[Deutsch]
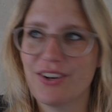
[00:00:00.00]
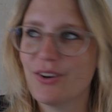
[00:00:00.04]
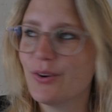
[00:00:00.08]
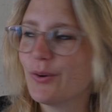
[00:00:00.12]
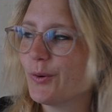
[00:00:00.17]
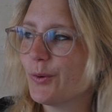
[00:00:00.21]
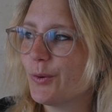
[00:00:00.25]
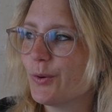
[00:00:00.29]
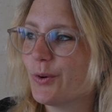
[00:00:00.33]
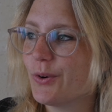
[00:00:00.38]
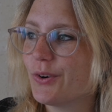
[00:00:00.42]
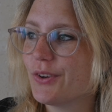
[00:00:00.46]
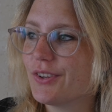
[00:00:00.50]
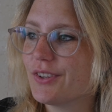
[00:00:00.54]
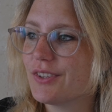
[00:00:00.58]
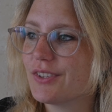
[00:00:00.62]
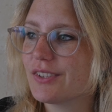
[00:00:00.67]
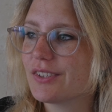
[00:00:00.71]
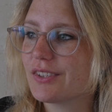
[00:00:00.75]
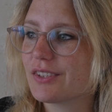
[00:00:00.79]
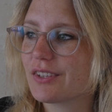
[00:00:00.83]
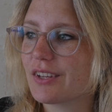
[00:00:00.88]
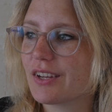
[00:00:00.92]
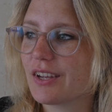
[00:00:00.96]

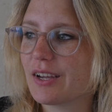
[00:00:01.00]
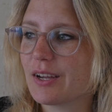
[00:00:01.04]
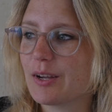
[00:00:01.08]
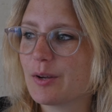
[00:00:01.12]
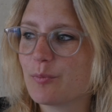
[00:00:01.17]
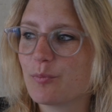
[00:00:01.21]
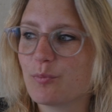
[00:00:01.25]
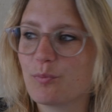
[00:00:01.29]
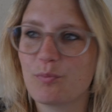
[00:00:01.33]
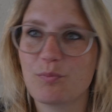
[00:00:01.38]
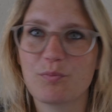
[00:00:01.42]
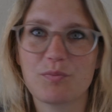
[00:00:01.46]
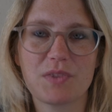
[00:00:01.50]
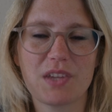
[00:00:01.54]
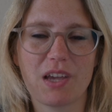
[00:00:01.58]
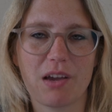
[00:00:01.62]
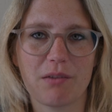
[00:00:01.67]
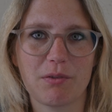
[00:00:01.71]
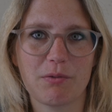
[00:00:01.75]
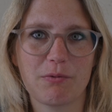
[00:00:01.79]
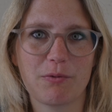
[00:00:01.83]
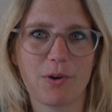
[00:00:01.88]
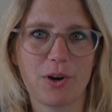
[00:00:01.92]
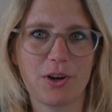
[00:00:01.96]
Und ähm, ja,
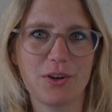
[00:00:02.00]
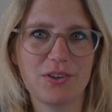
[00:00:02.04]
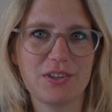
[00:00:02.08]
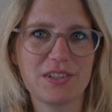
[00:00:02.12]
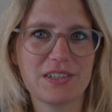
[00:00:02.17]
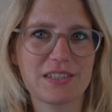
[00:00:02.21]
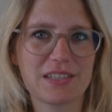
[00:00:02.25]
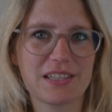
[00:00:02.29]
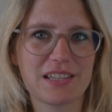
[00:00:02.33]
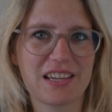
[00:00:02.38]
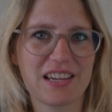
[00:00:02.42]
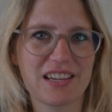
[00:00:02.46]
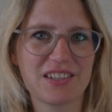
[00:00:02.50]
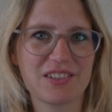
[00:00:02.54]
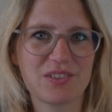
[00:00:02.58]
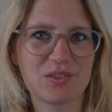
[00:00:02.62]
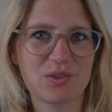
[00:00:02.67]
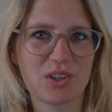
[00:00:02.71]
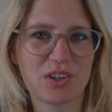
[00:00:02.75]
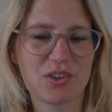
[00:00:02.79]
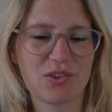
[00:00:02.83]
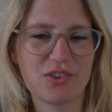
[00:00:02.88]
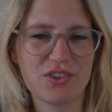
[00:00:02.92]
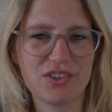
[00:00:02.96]
wir freuen uns, die Gegend zu
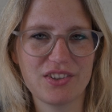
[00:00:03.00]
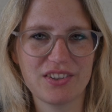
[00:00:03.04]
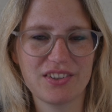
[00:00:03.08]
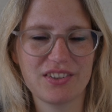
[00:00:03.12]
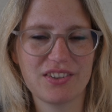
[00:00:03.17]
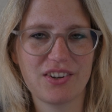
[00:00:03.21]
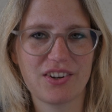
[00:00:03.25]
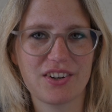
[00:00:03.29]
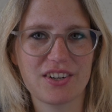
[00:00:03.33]
erkunden.